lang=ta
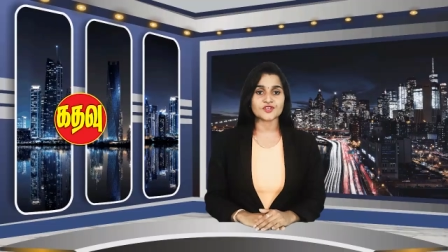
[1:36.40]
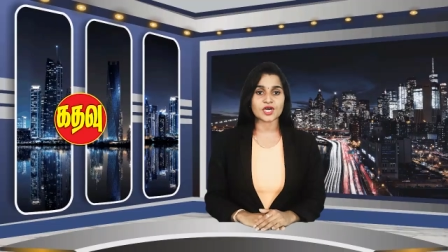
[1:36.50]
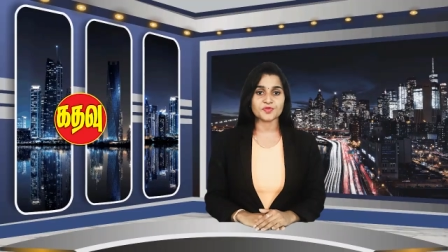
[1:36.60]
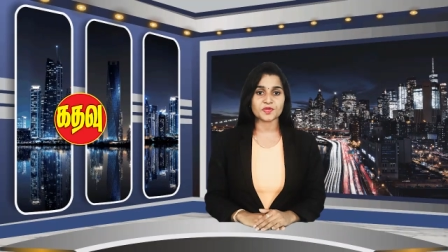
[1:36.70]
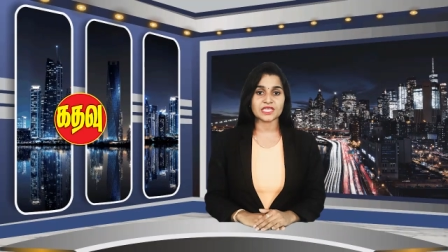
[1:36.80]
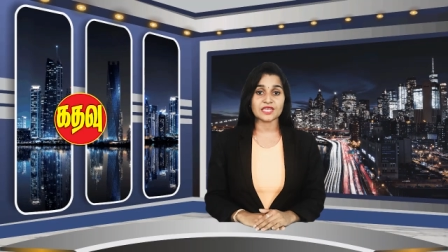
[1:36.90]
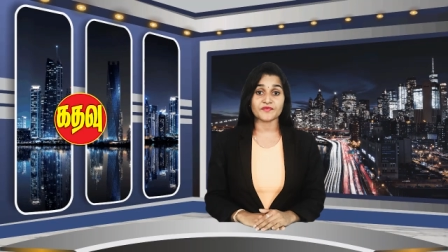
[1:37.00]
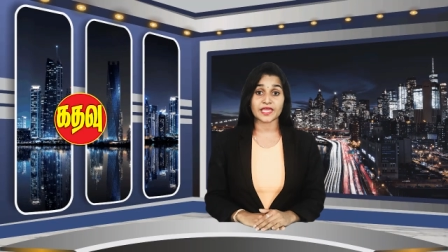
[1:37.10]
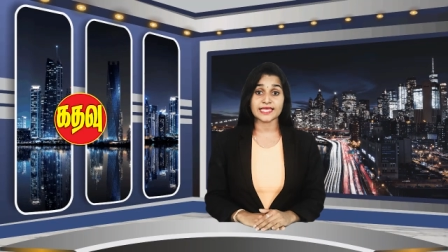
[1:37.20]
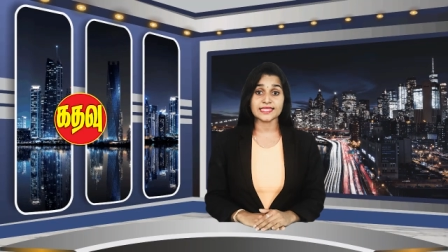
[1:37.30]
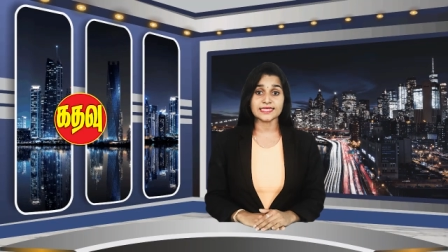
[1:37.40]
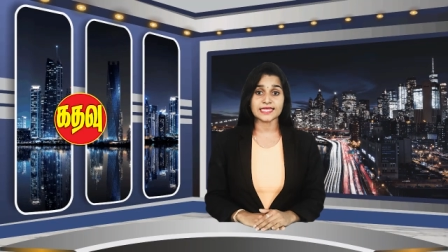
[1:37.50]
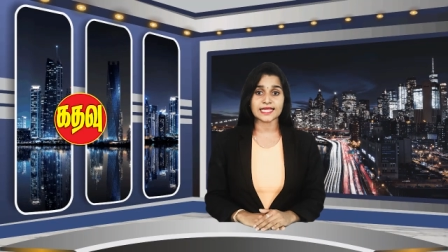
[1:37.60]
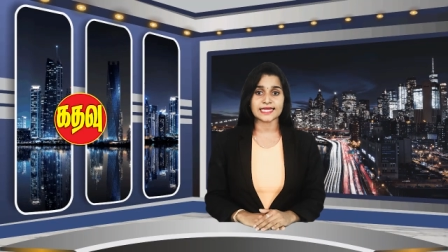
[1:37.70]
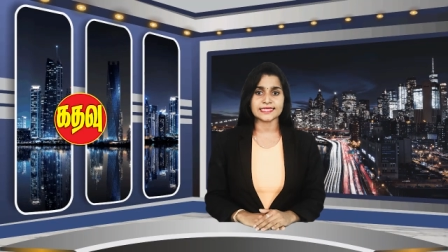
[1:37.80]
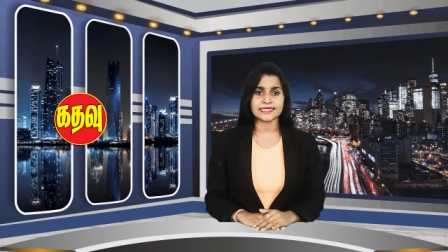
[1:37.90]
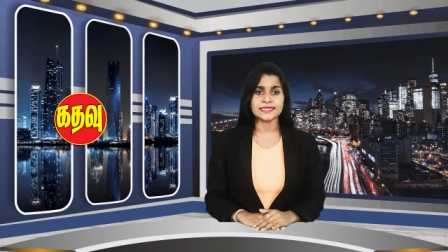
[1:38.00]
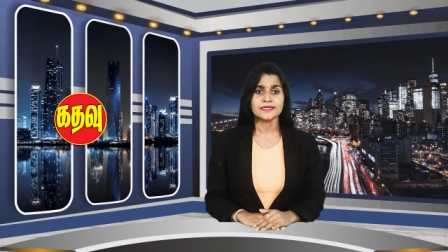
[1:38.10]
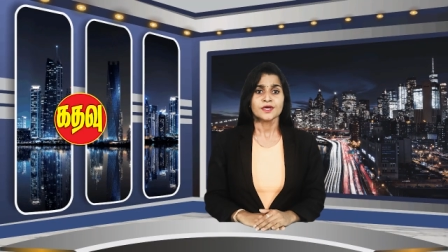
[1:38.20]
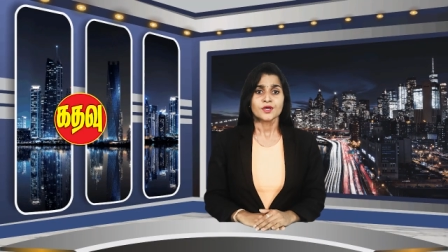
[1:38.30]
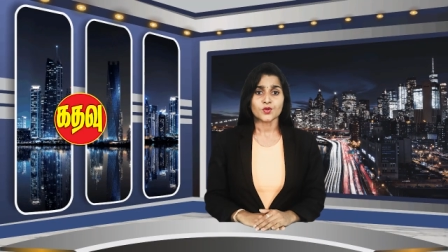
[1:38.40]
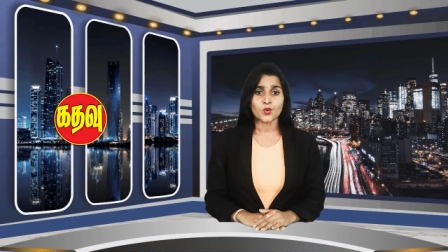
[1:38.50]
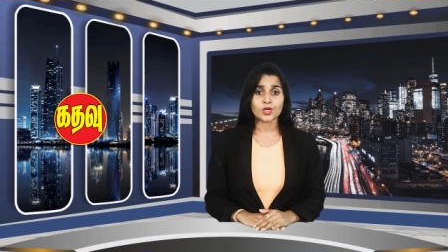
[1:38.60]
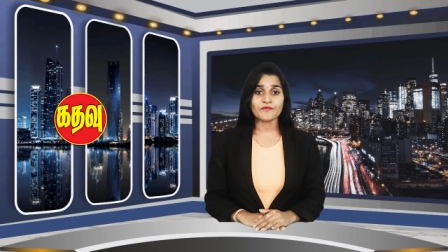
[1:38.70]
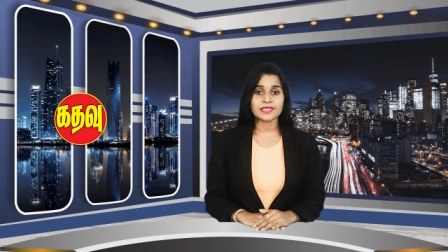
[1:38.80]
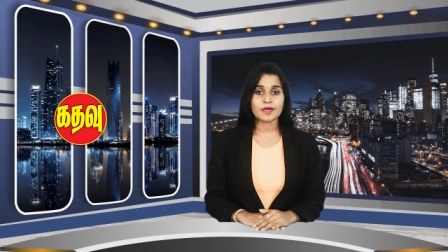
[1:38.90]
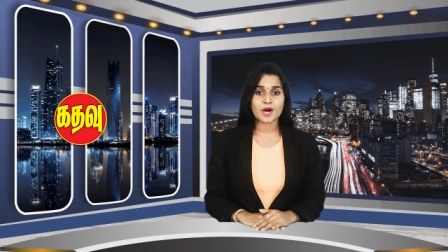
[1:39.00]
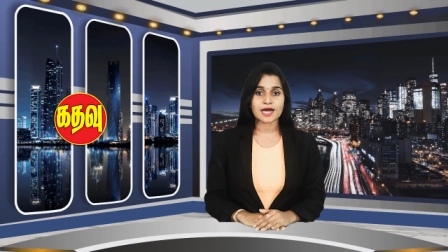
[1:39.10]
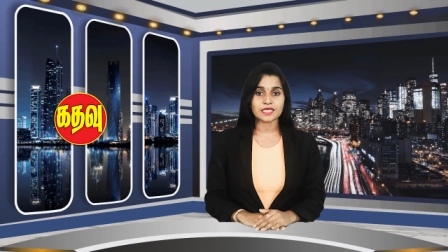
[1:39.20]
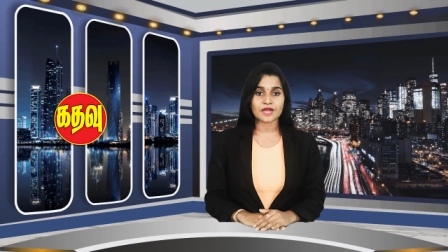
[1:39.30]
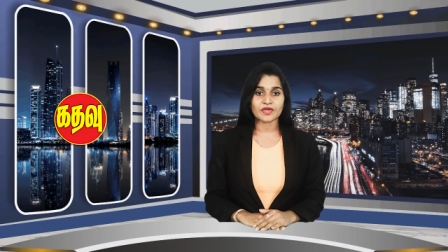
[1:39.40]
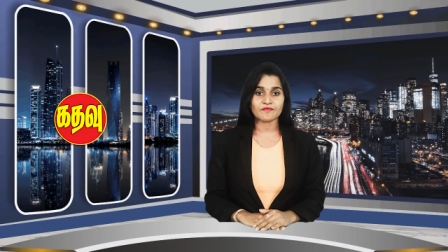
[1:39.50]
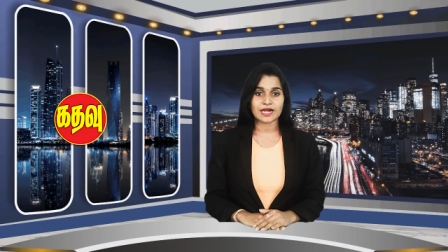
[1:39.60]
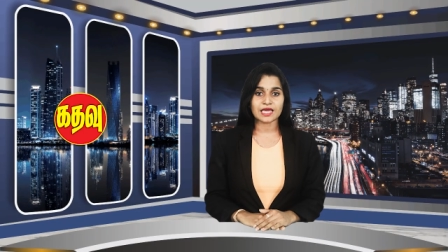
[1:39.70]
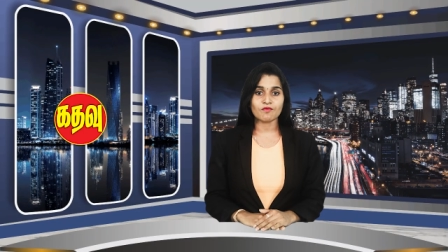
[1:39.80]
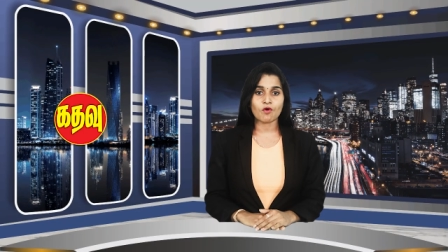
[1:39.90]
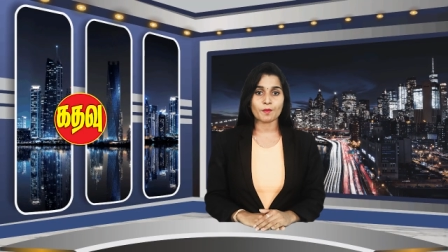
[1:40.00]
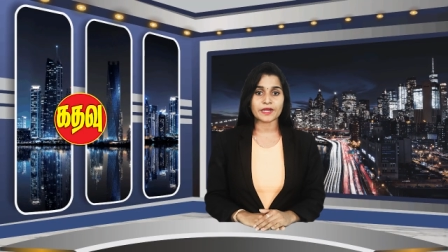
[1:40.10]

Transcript: ஜனாதிபதியின் வேலை திட்டங்களுக்கு நூறு வீதம் ஆதரவை வழங்குவோம்